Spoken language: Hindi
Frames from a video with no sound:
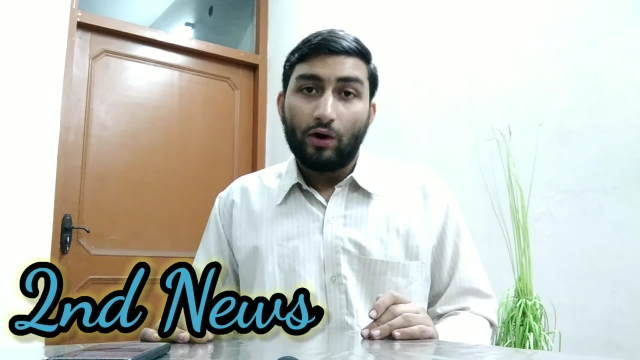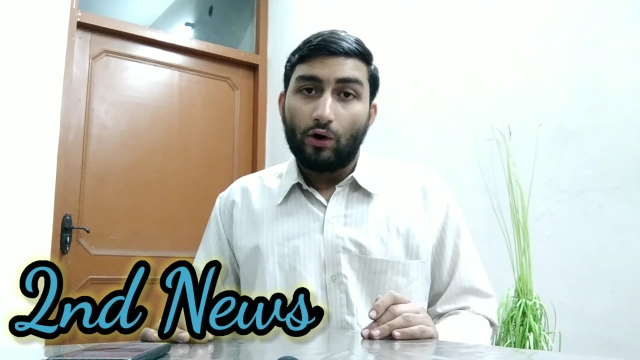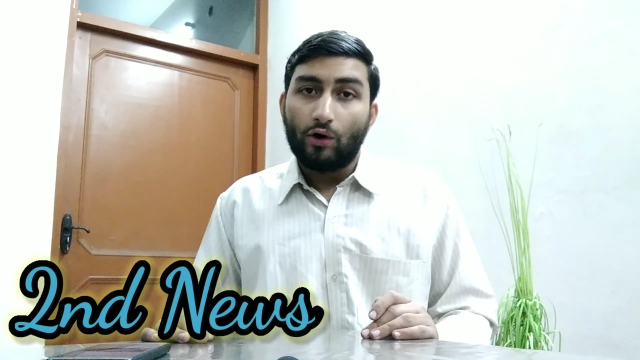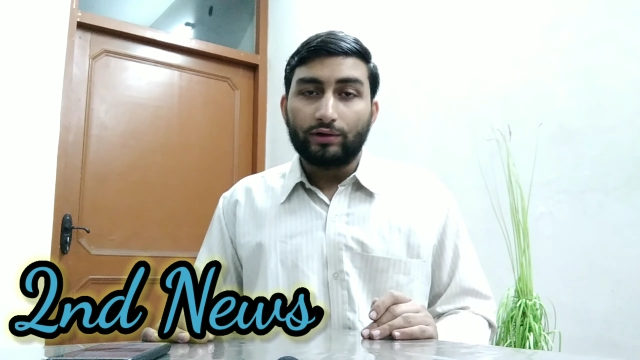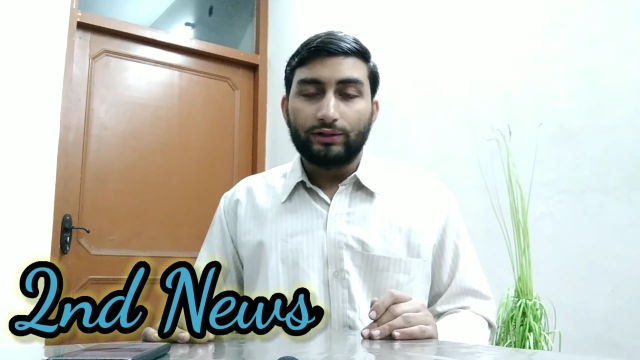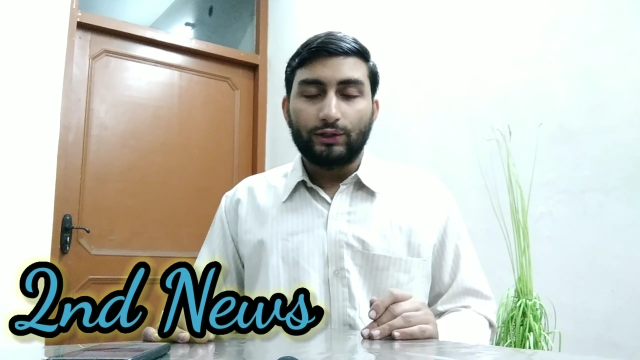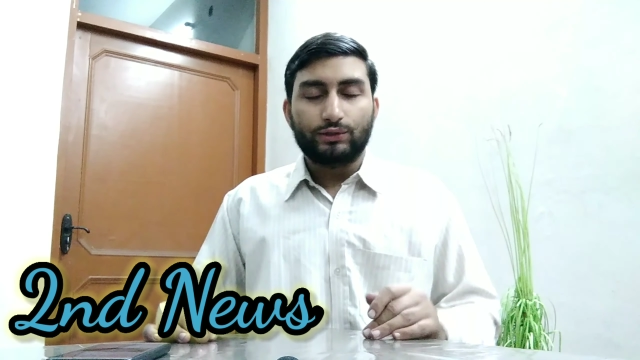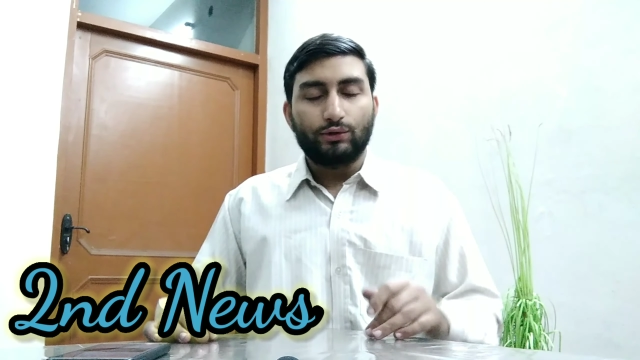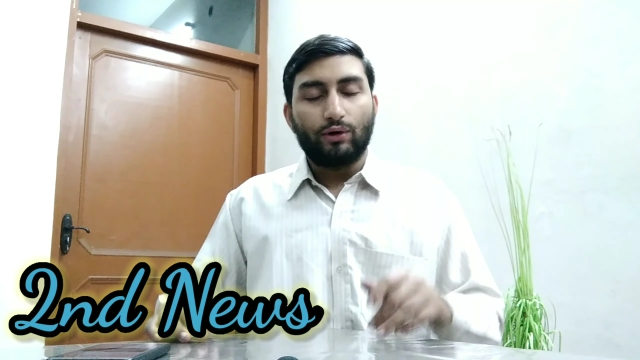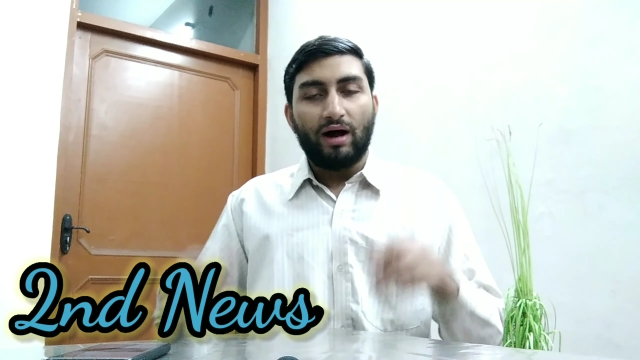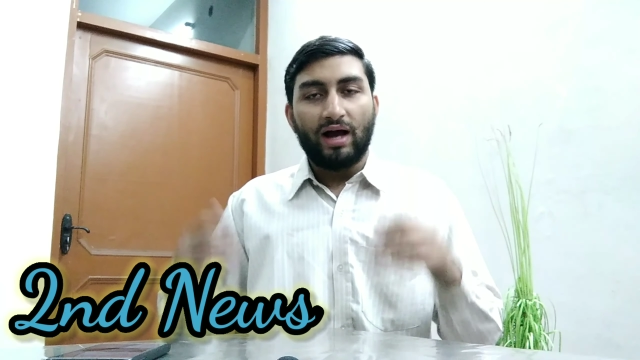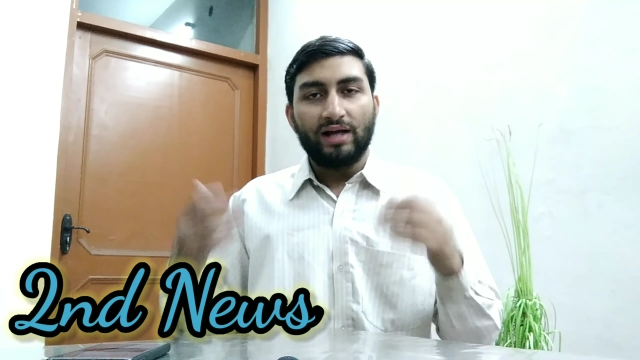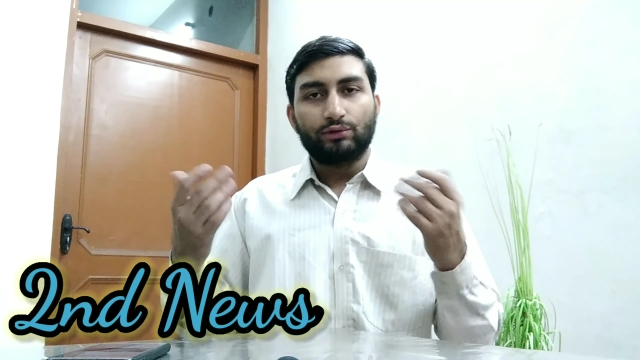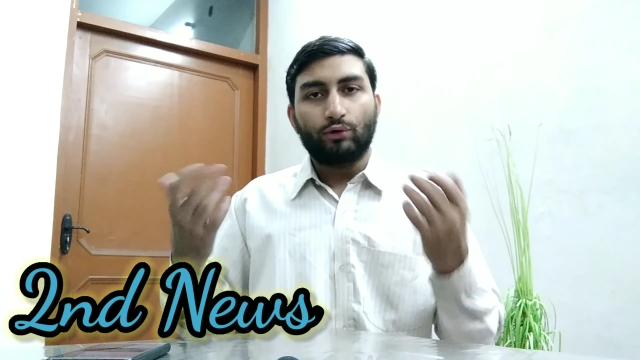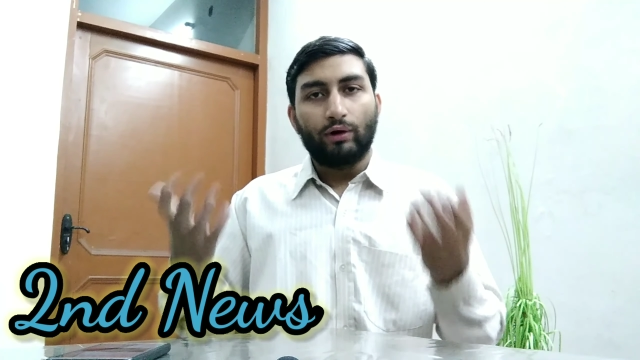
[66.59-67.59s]
और दोस्तों
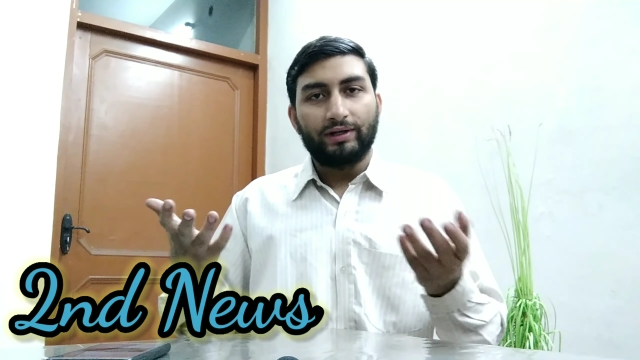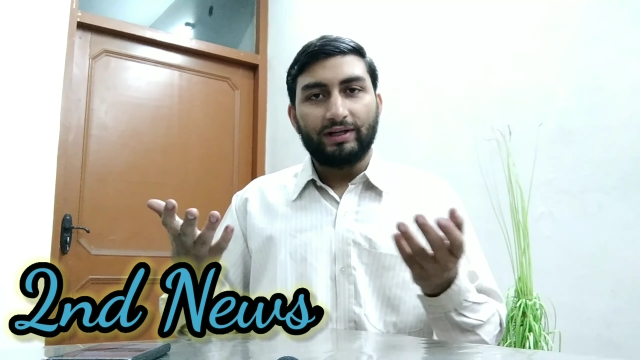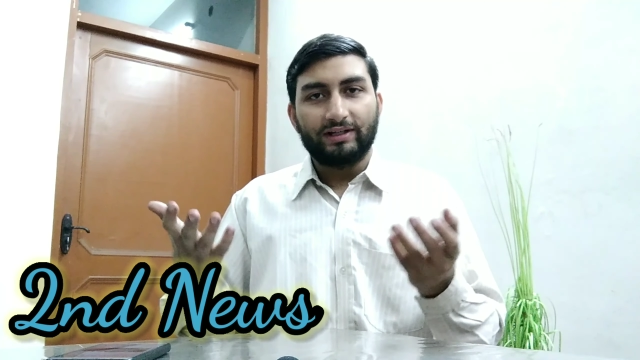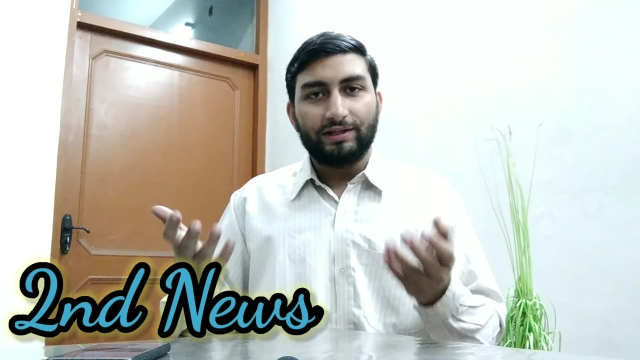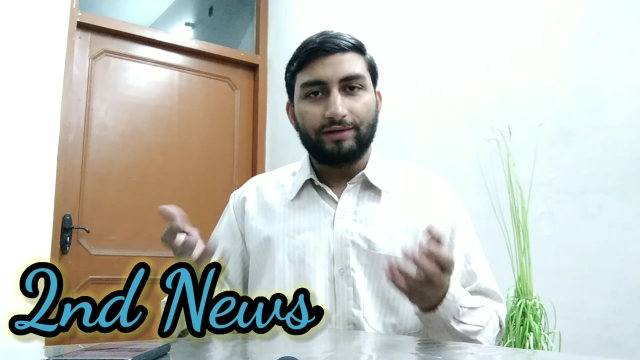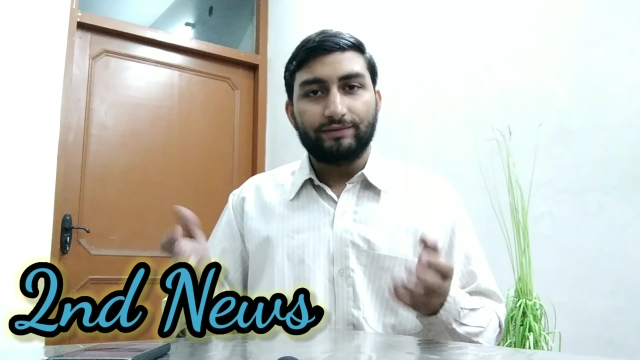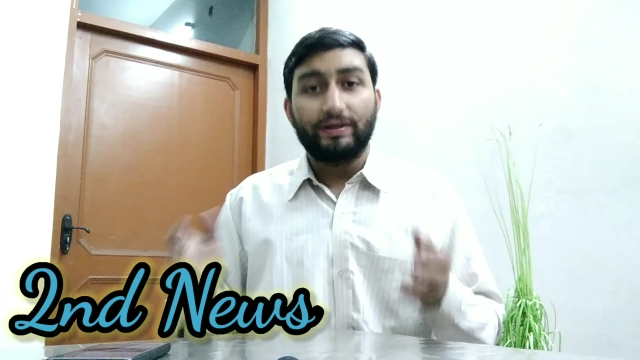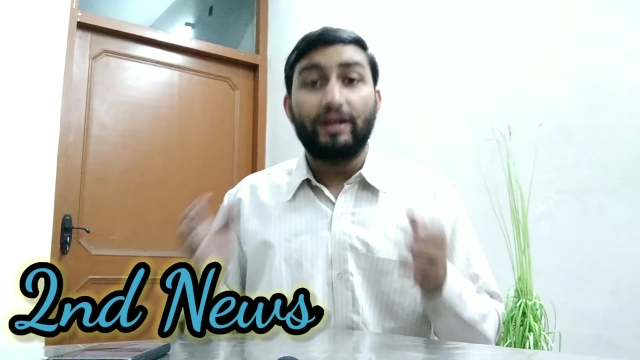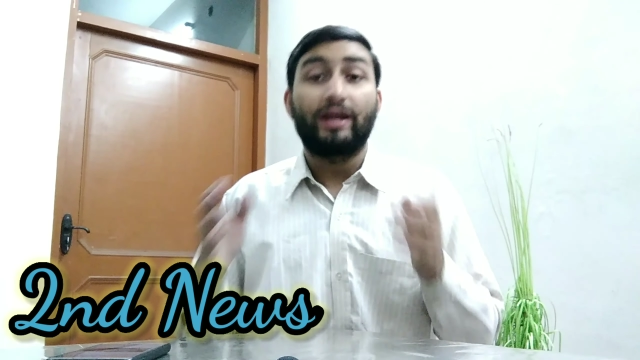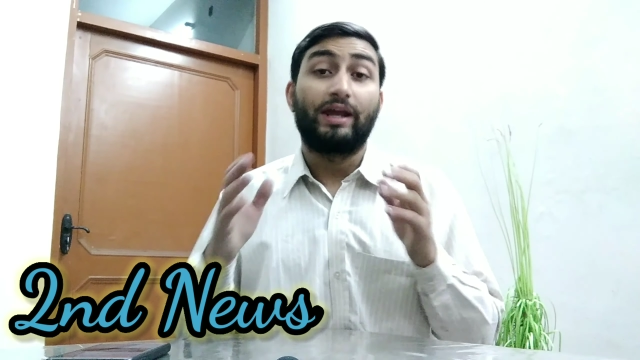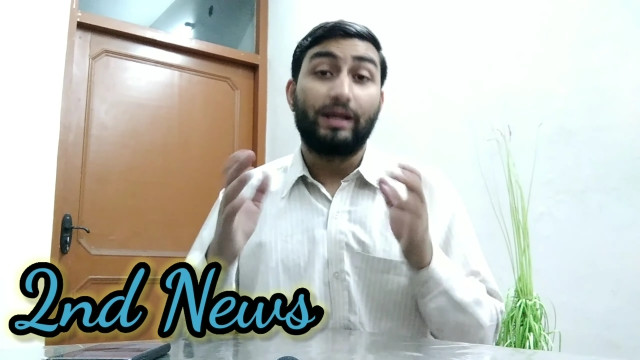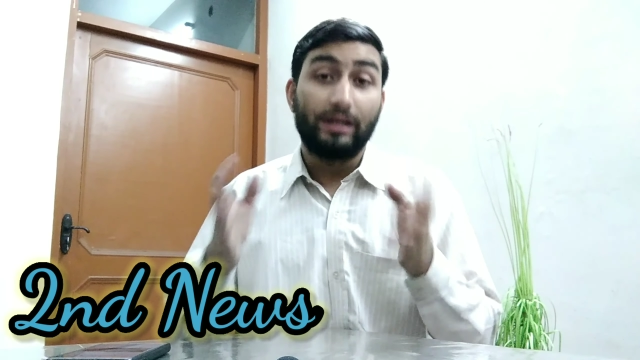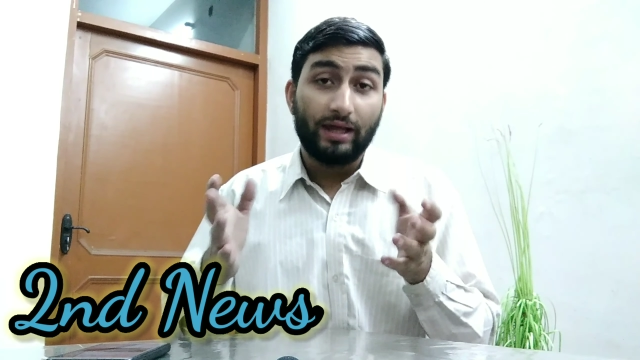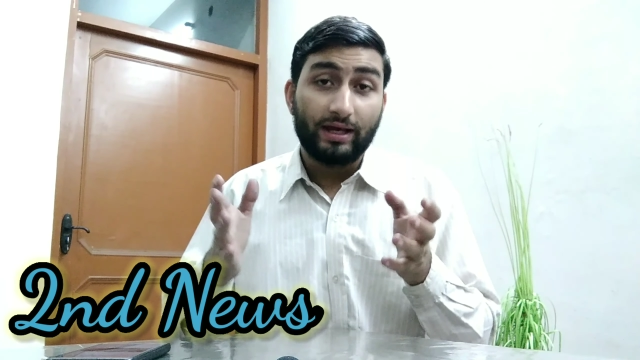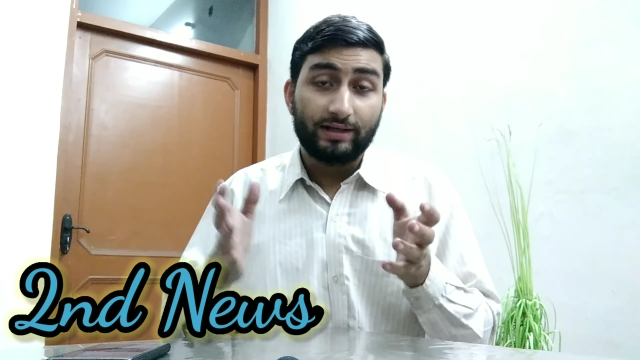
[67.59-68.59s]
आई टोयोटा की तरफ से
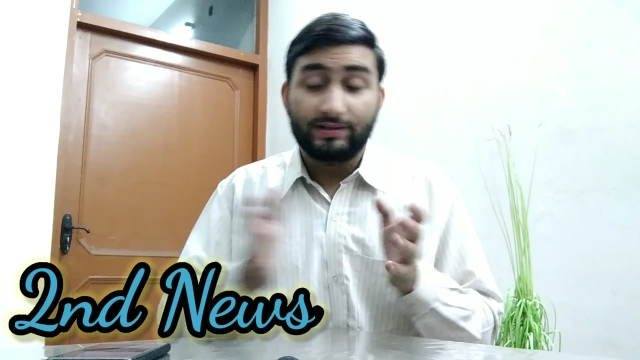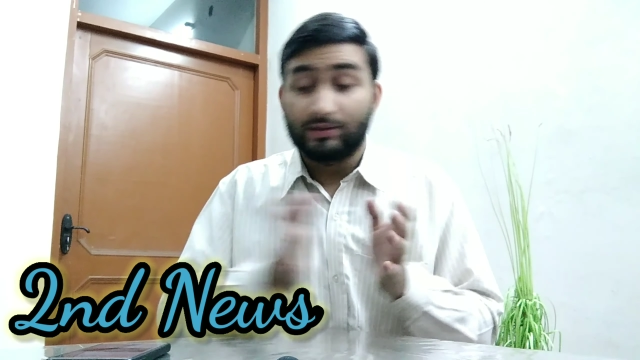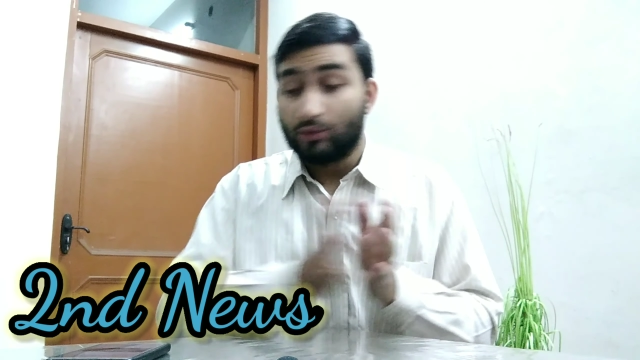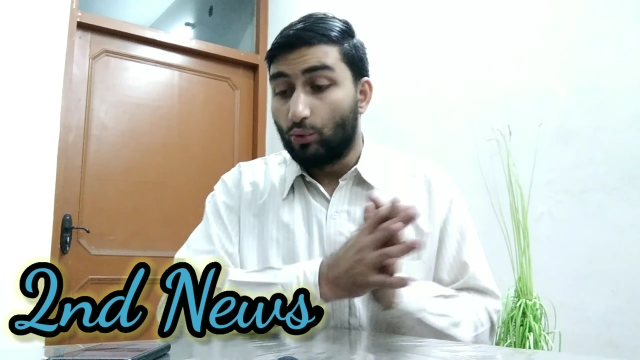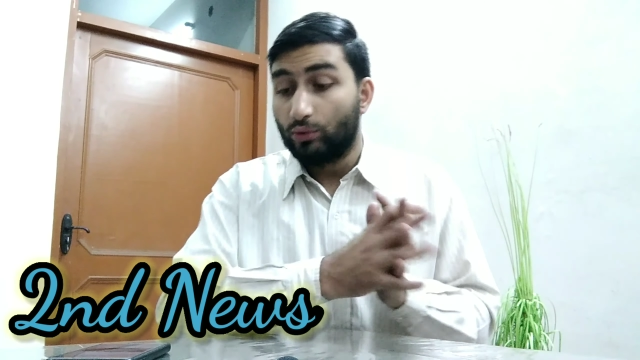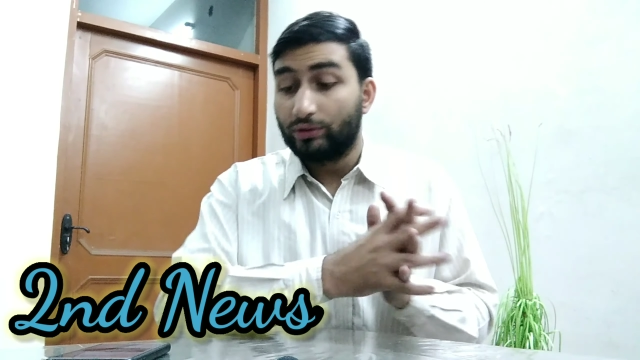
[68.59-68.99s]
हिलेक्स